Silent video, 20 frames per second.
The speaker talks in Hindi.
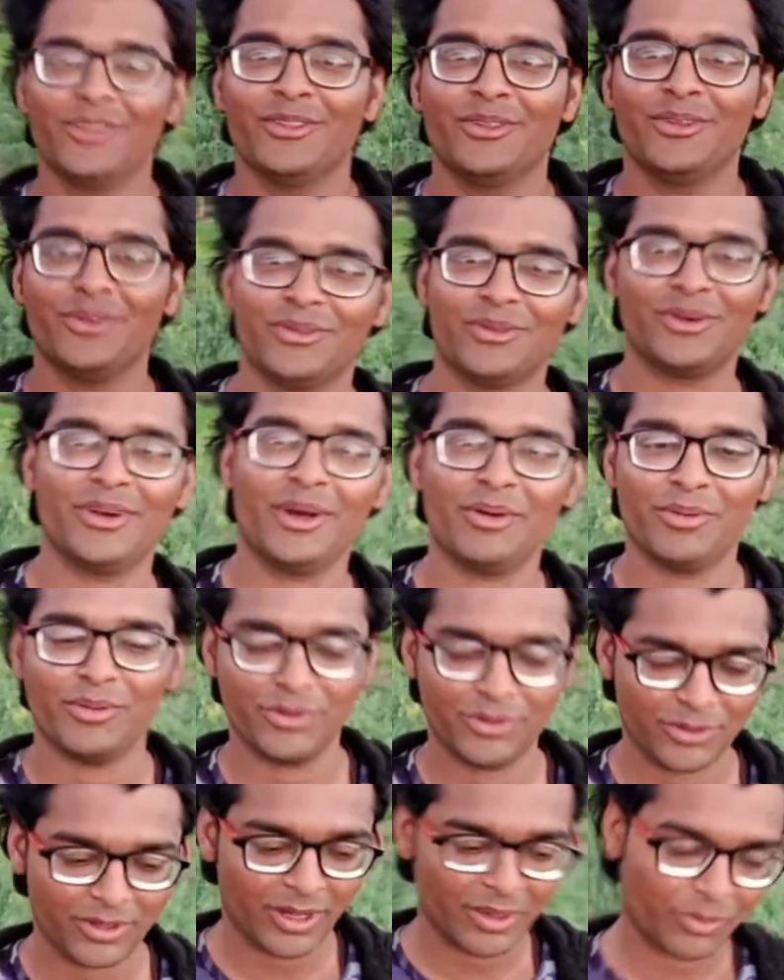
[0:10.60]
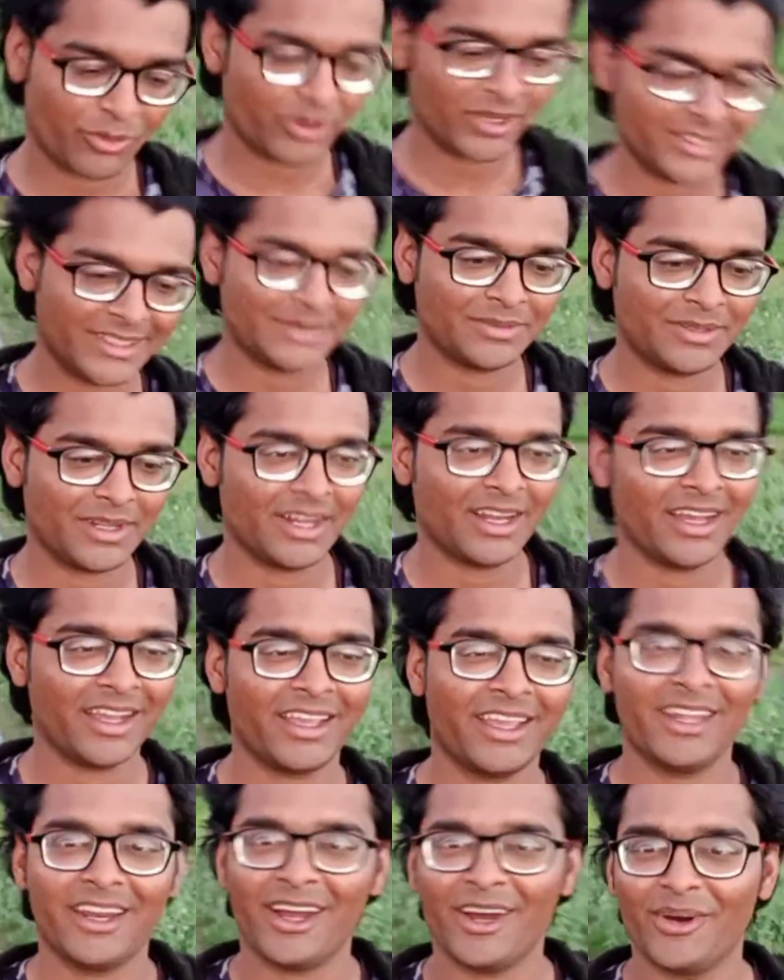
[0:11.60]
तो थोड़ा बहुत तो आपको अजीब सा
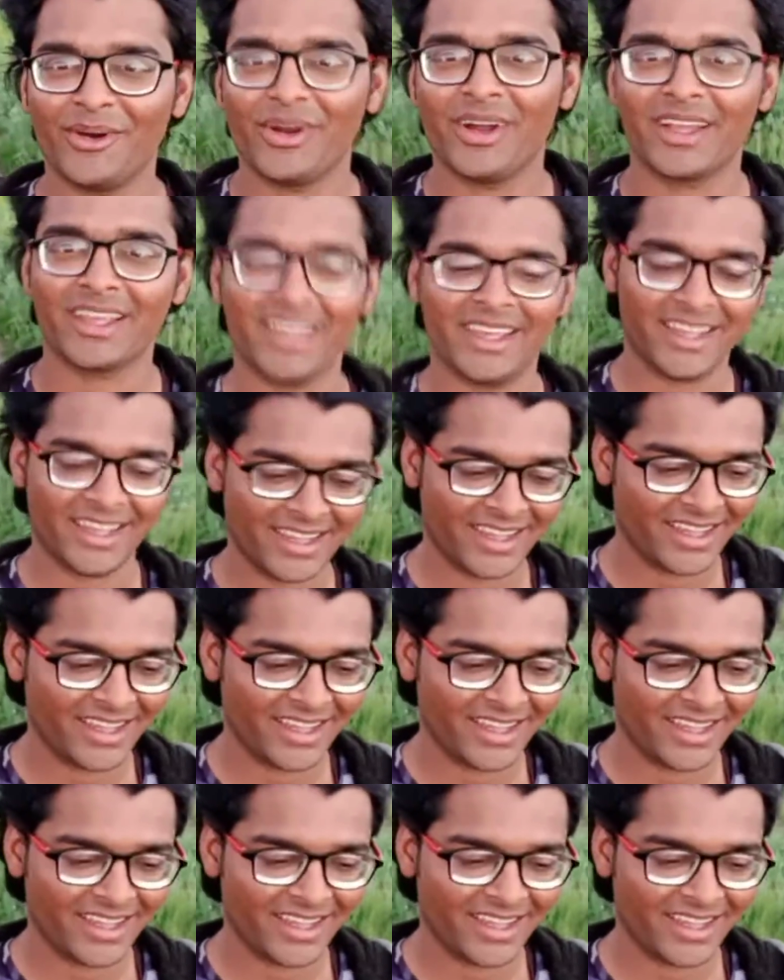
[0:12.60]
लग ही रहा होगा कि